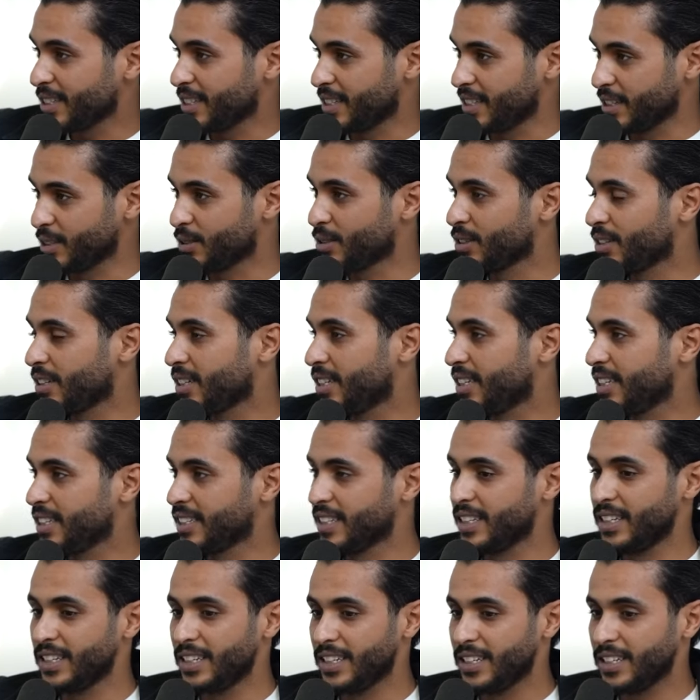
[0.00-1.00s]
السيكتور
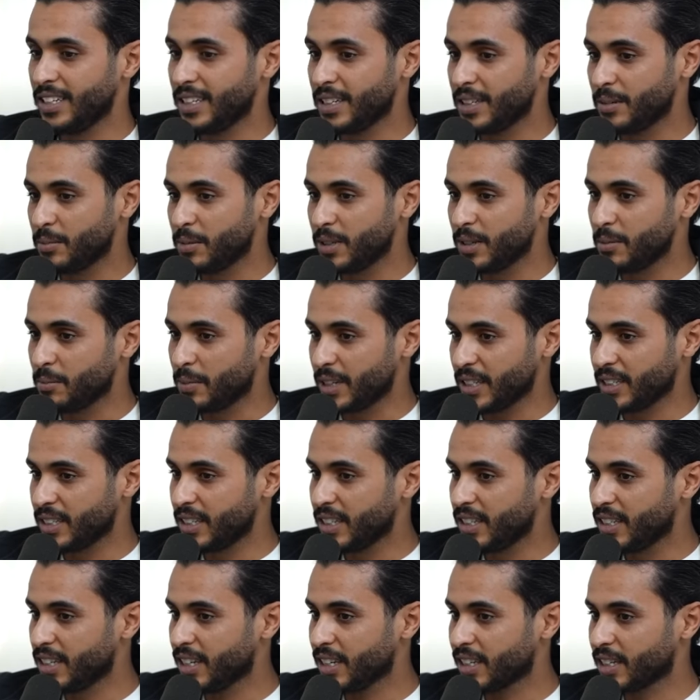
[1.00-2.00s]
اللي البارتي
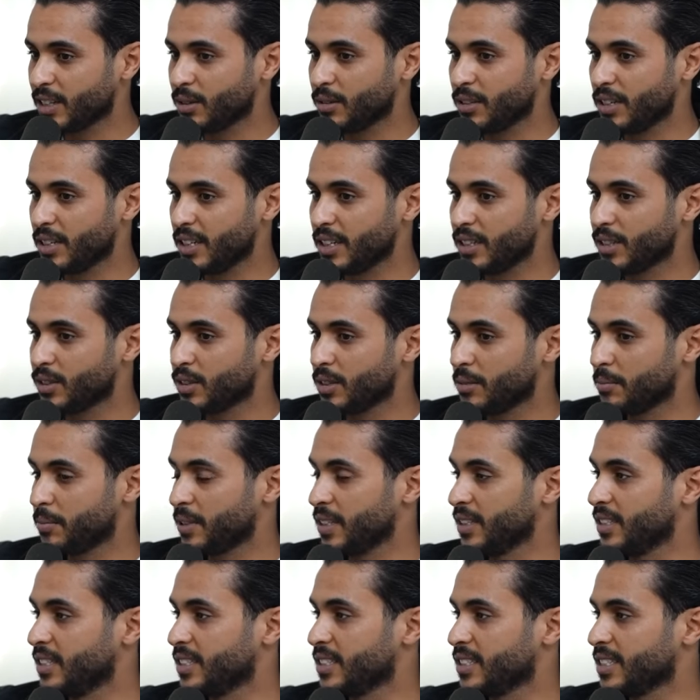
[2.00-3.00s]
اللي نحكيو عليه تو
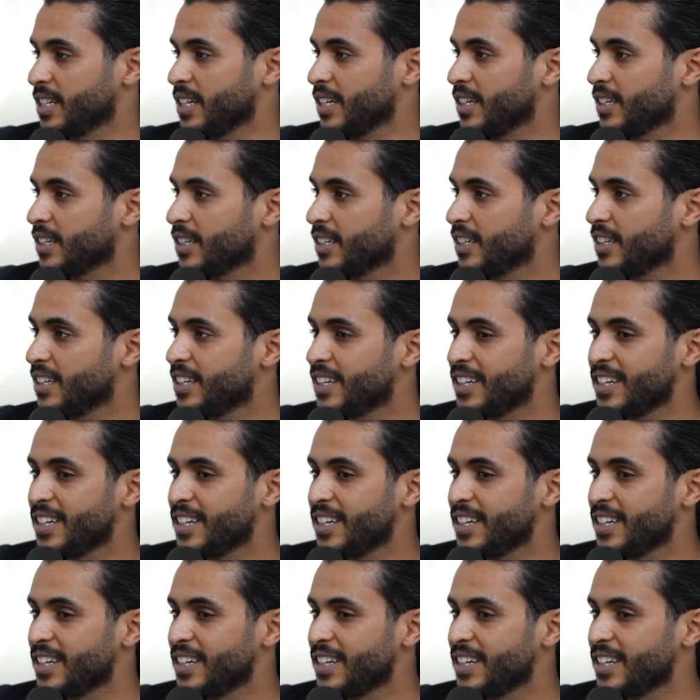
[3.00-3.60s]
بارتي الصحراء